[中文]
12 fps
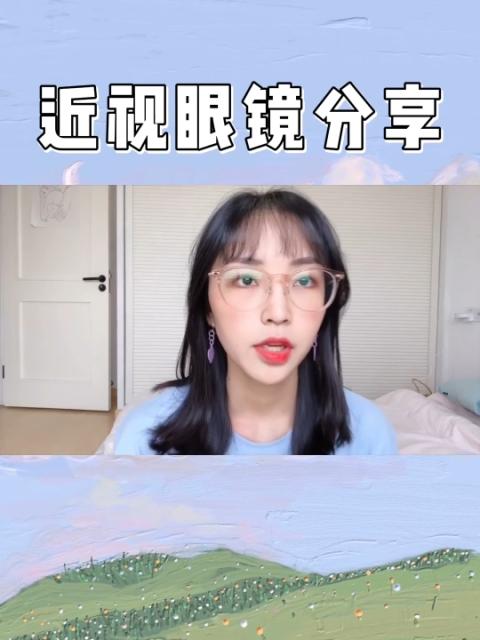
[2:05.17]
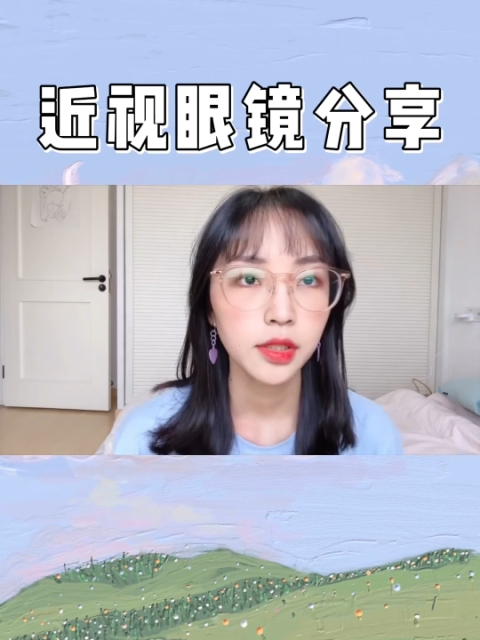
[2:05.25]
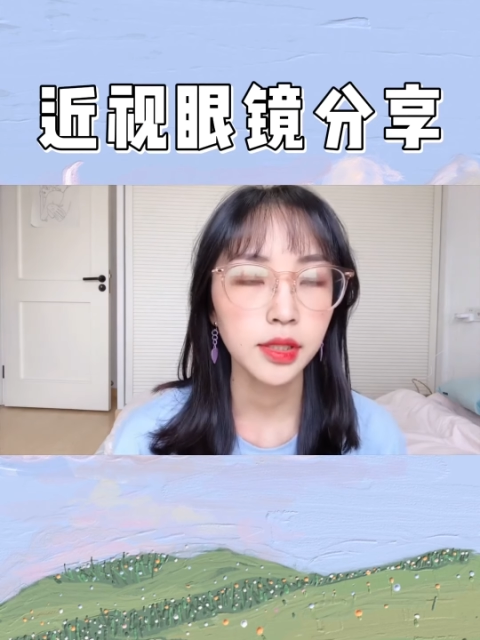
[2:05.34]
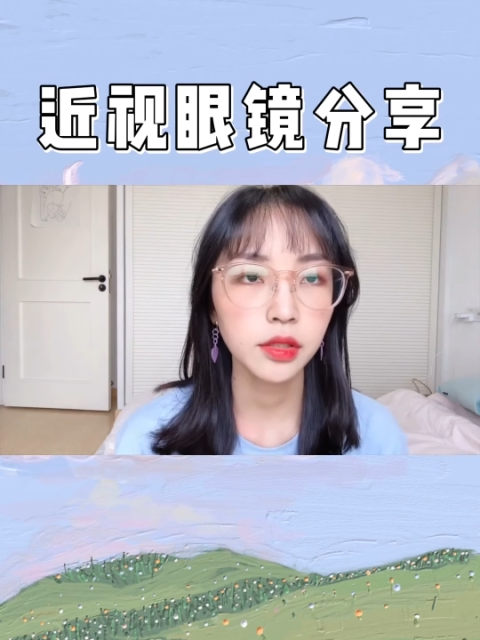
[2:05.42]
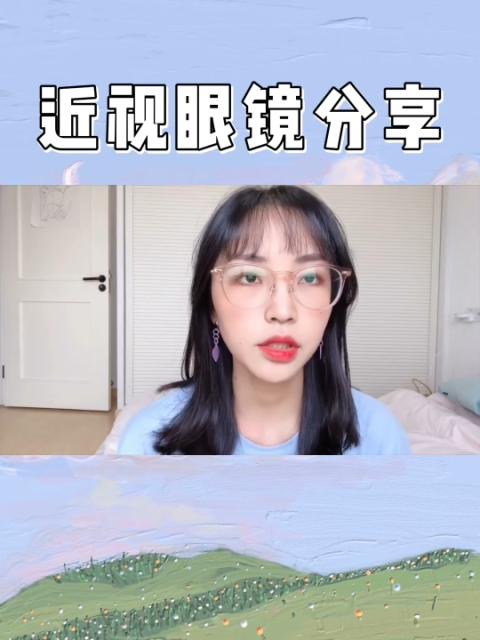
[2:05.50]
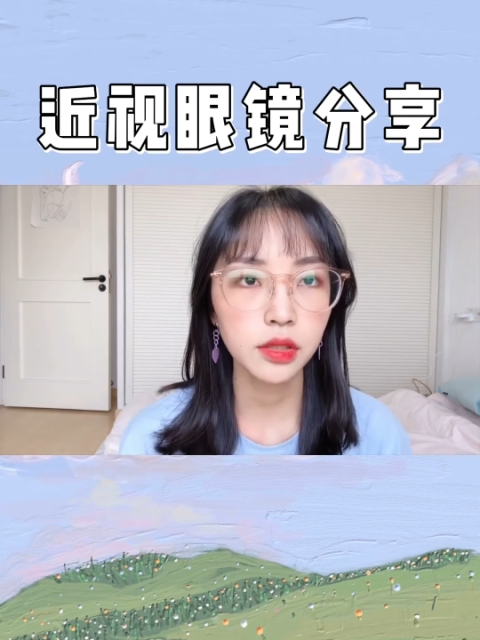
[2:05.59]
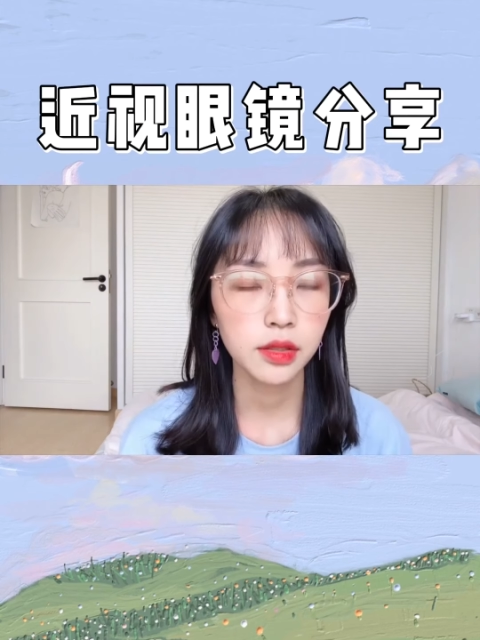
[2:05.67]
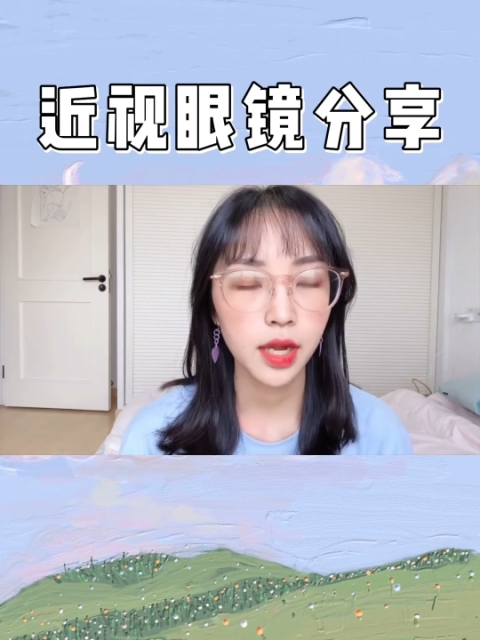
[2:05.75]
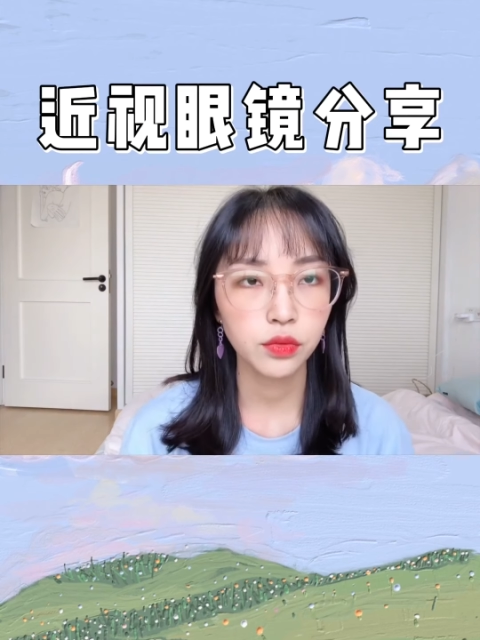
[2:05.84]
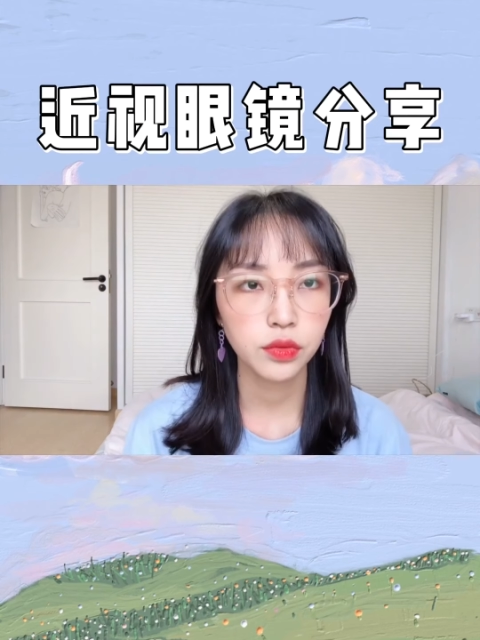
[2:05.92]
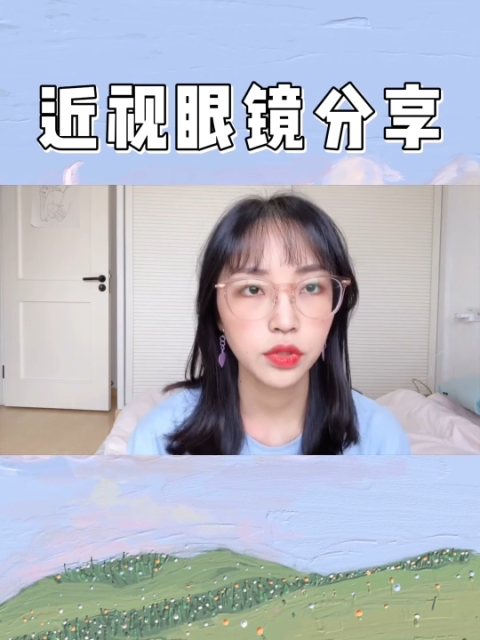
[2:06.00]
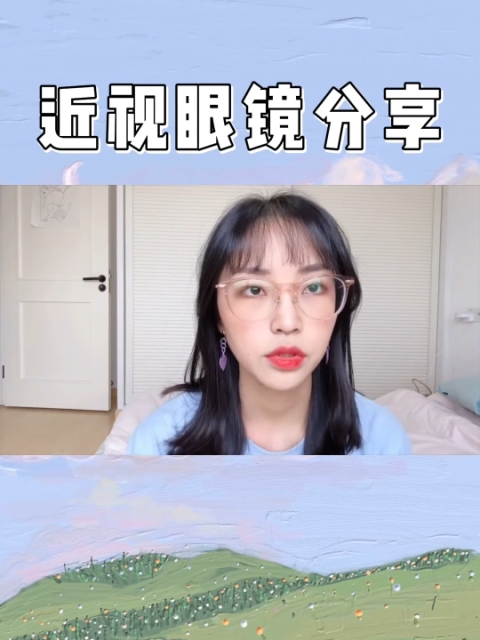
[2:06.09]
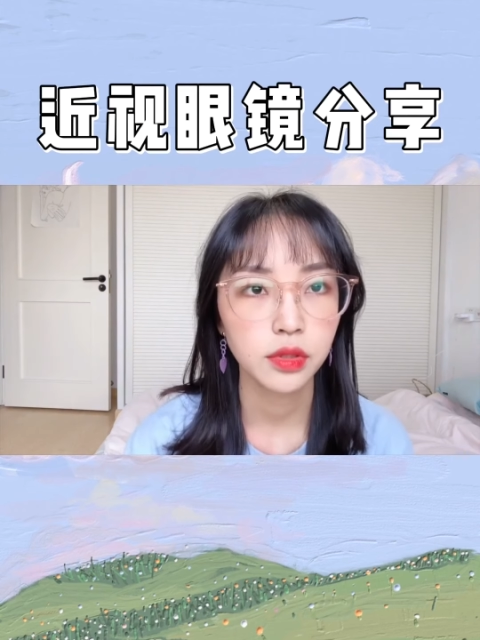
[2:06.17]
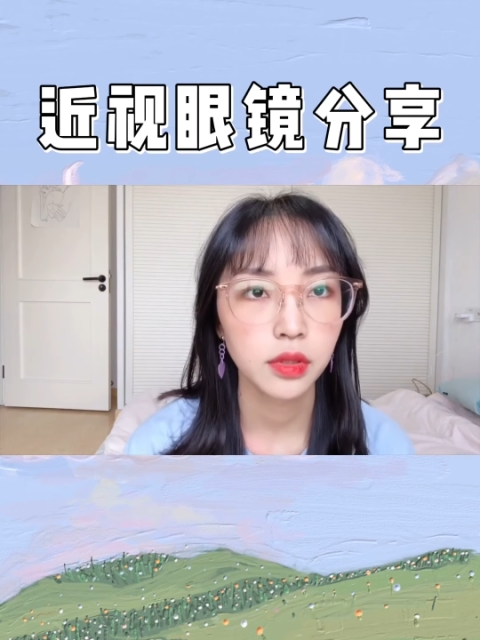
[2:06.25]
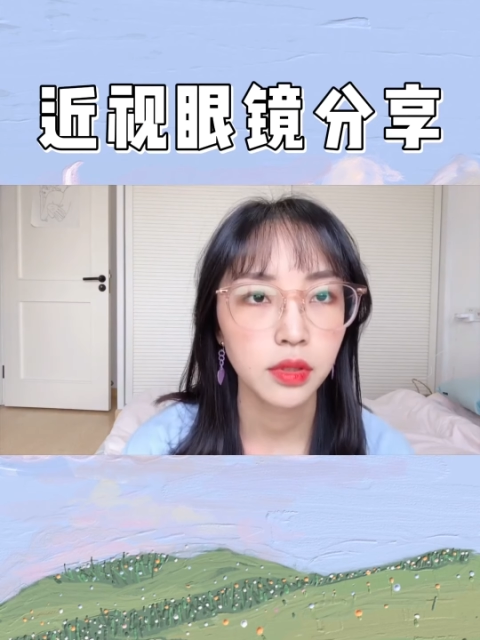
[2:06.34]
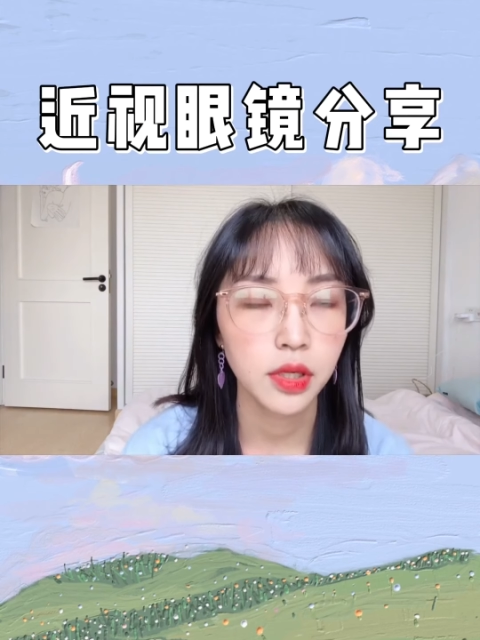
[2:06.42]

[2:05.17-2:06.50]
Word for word: 像这个它就是那